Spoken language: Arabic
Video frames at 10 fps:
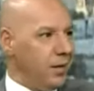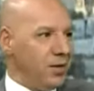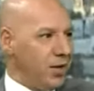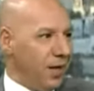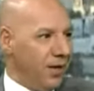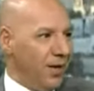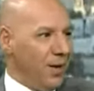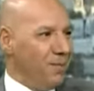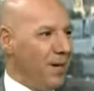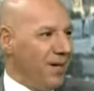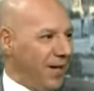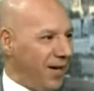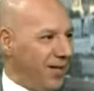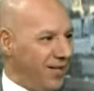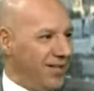تبادل المصالح نعم.
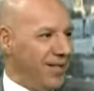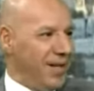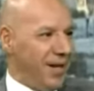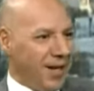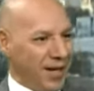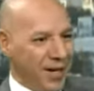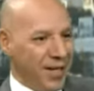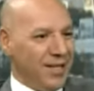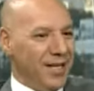انما احنا